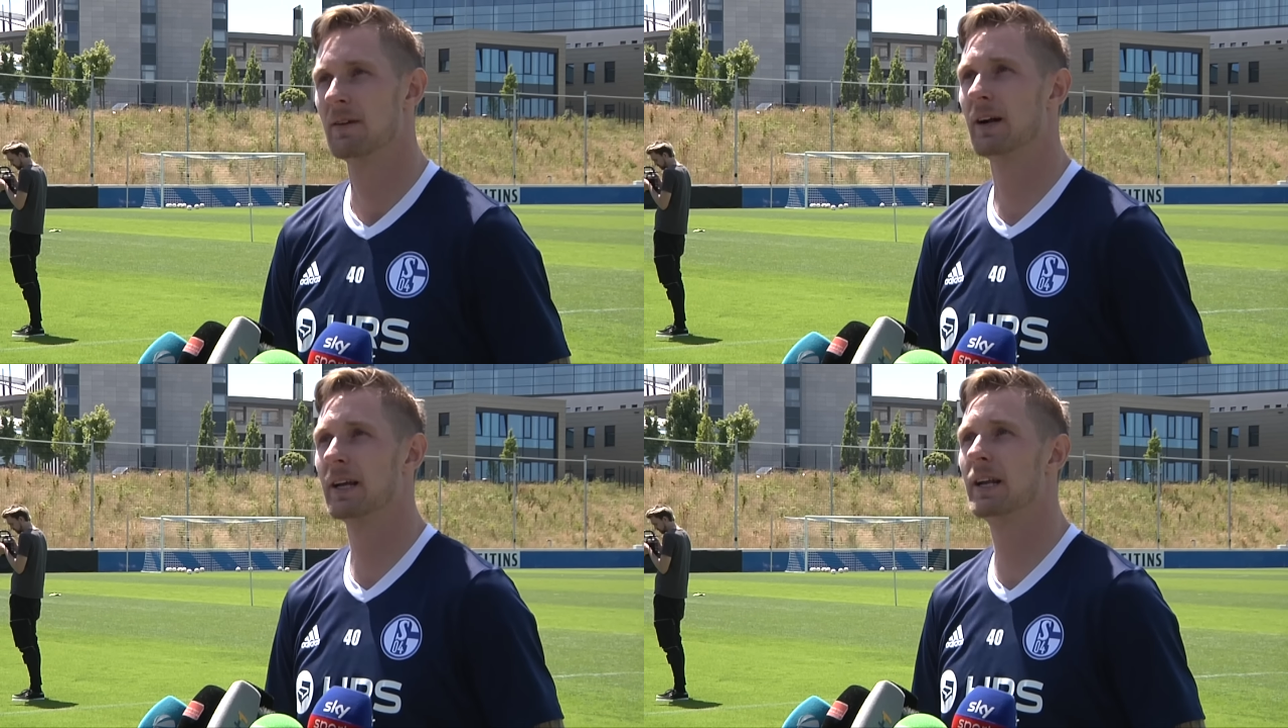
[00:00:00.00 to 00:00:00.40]

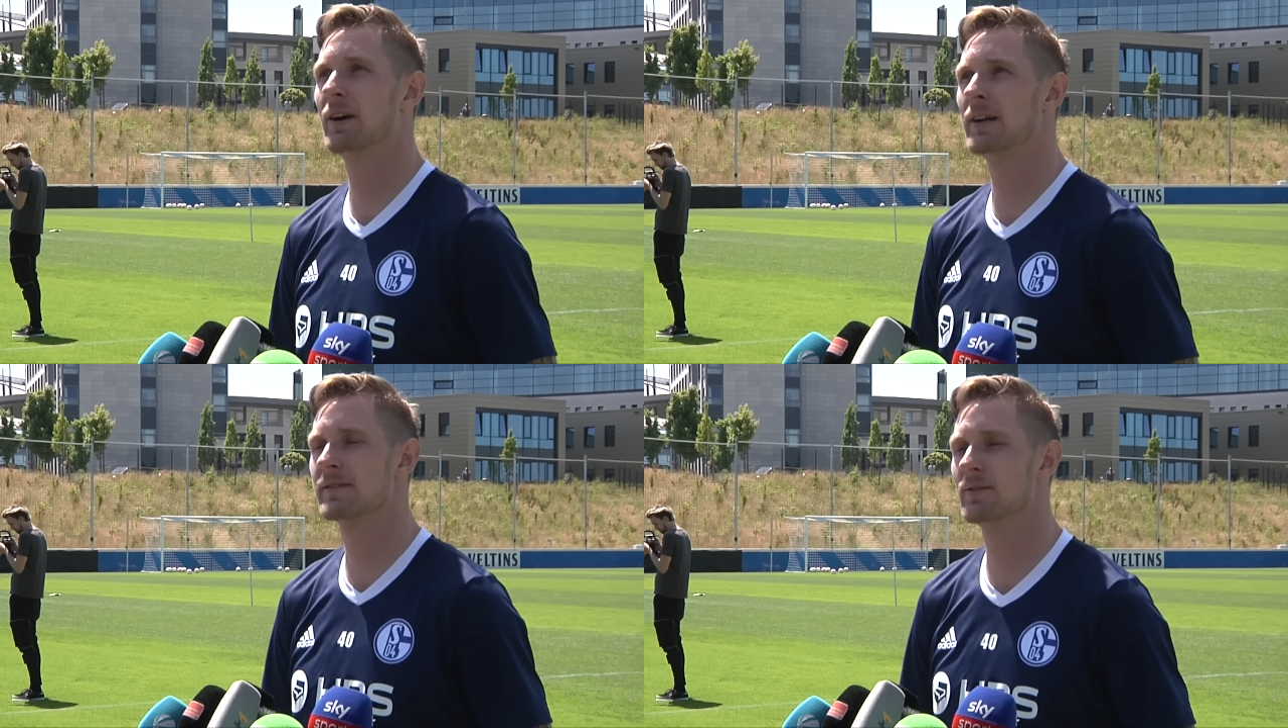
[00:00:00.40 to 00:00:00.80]
weil jeder
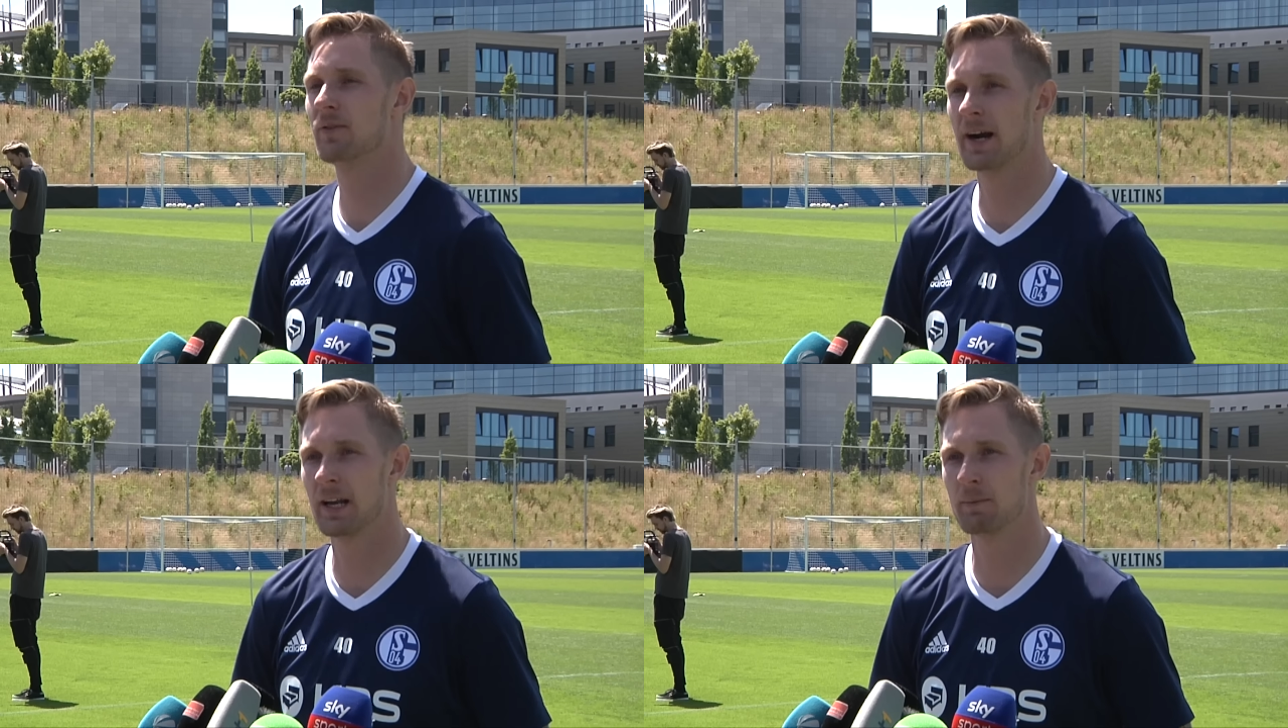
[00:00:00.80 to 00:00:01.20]
einzelne
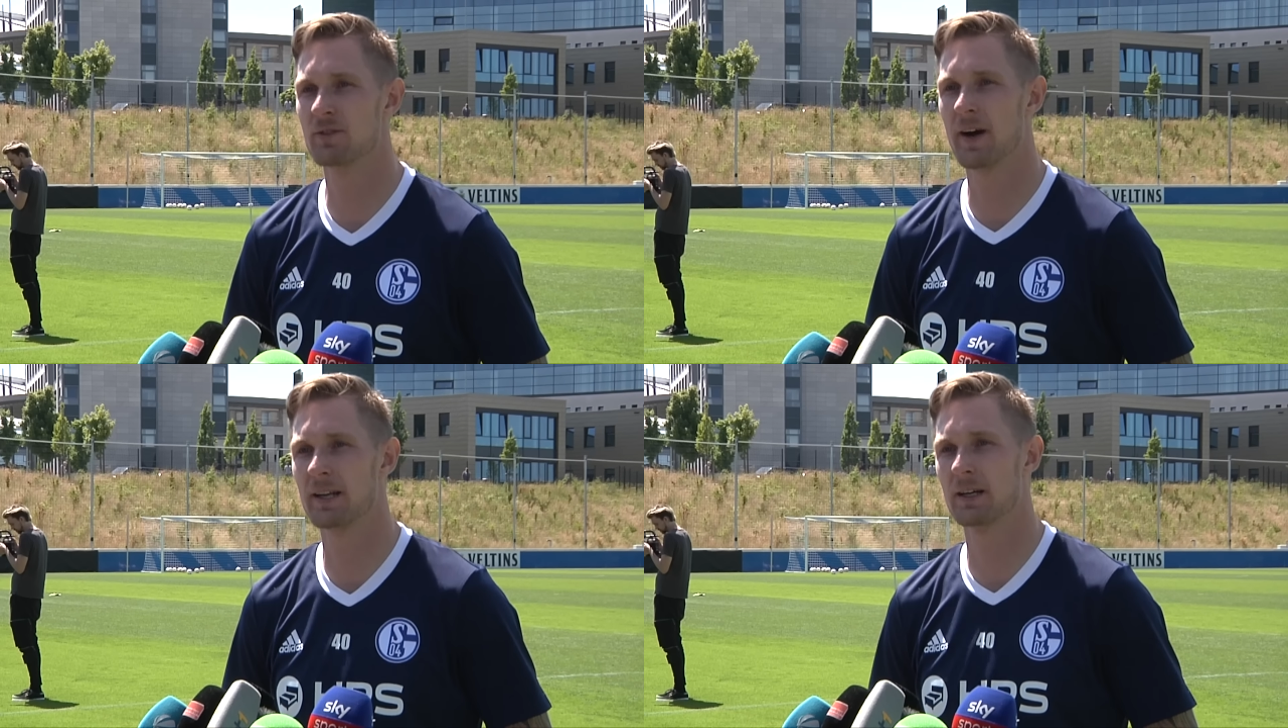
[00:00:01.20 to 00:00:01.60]
Verein hat
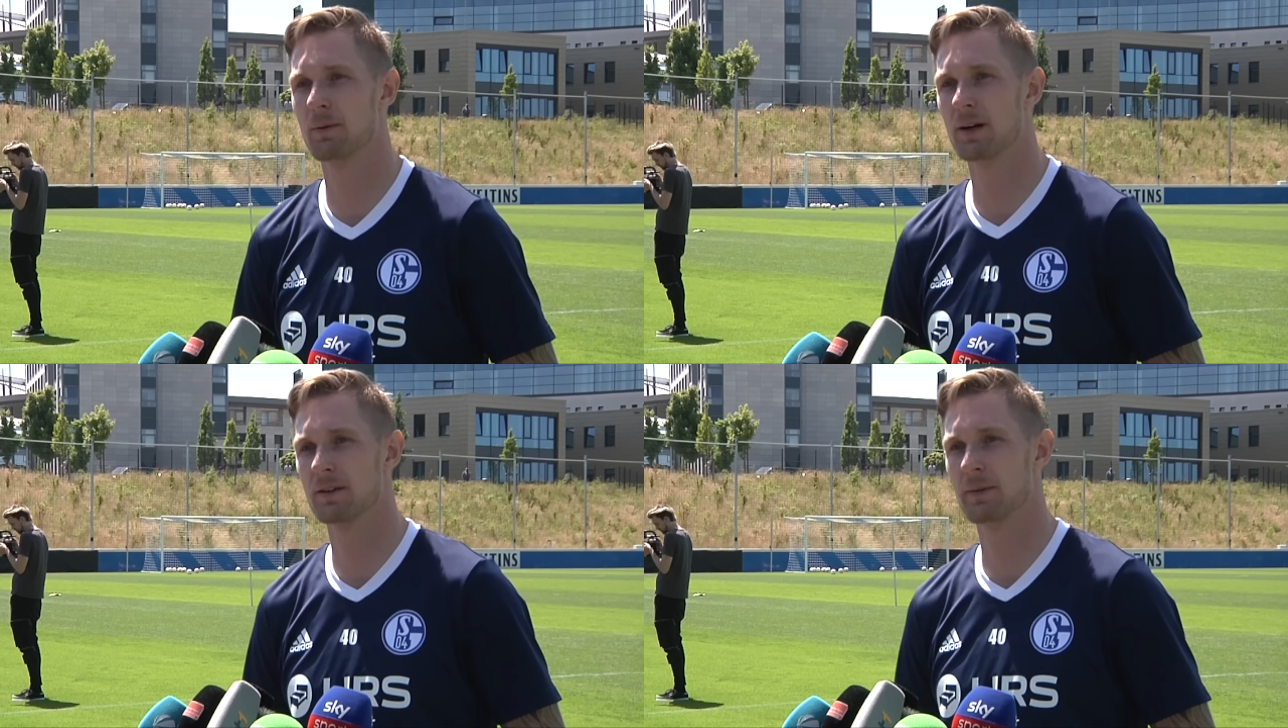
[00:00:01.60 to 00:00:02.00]
mich
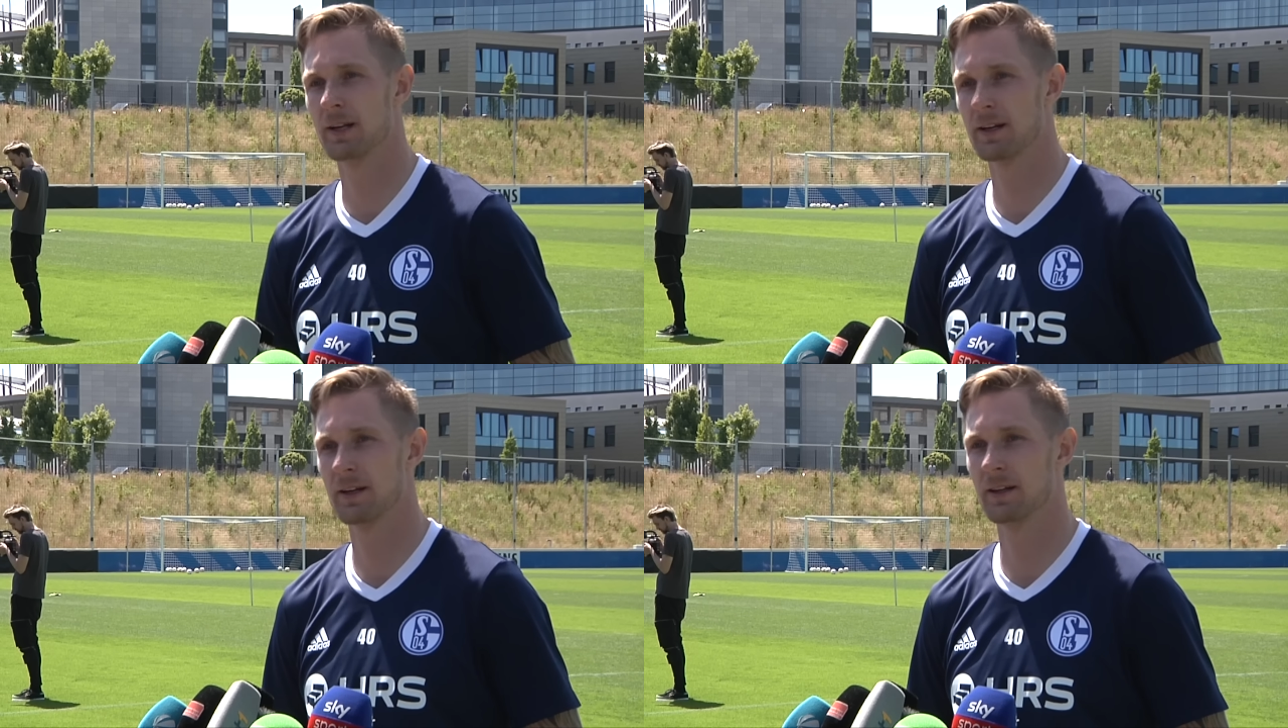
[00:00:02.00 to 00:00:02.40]
weitergebracht in
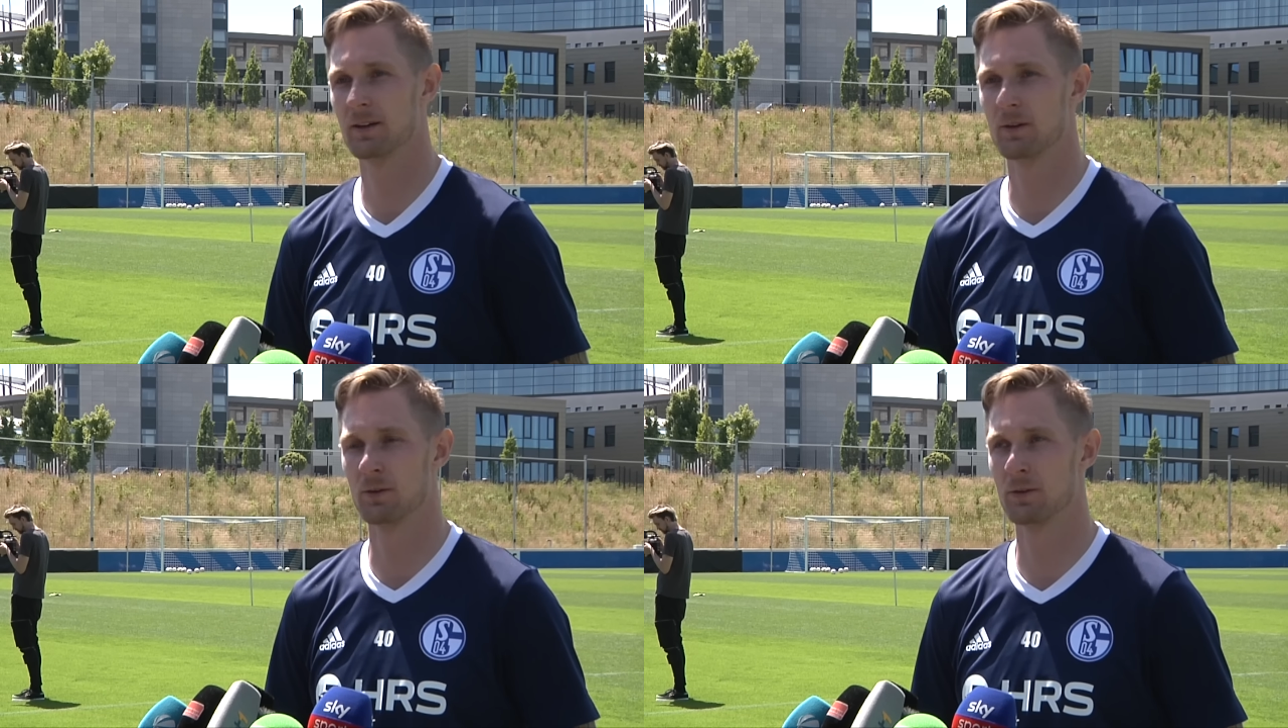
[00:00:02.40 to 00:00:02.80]
meiner
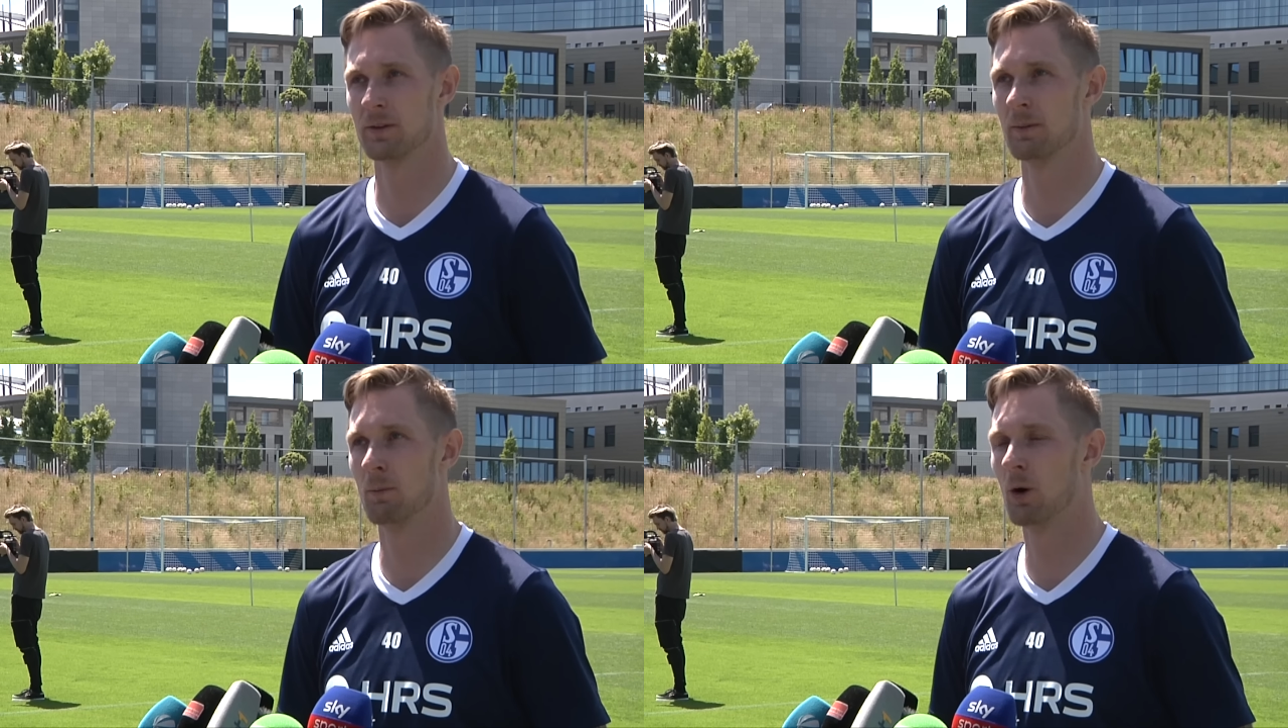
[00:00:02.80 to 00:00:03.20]
Karriere und ähm,